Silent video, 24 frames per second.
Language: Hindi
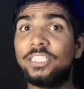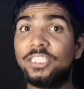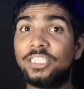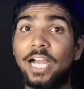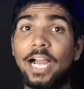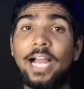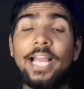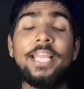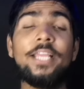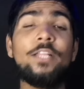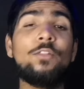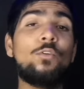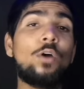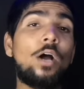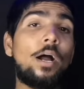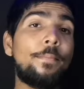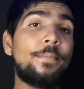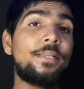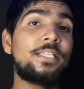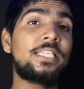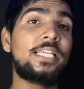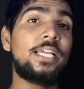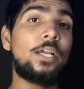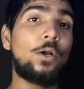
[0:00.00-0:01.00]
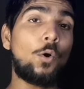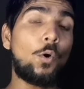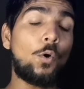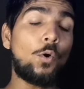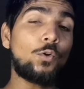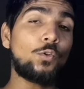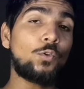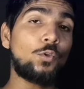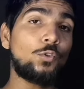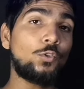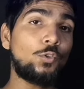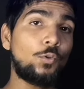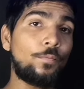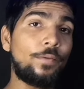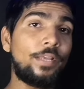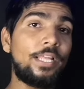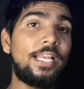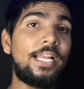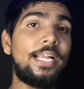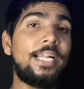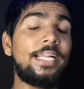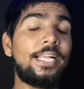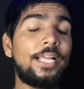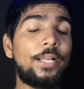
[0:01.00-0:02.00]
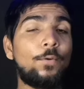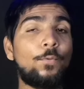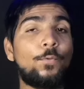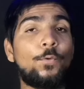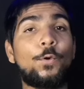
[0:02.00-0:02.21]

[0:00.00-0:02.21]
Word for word: चाहें तो आप इसके और दो जो वेरिएंट हैं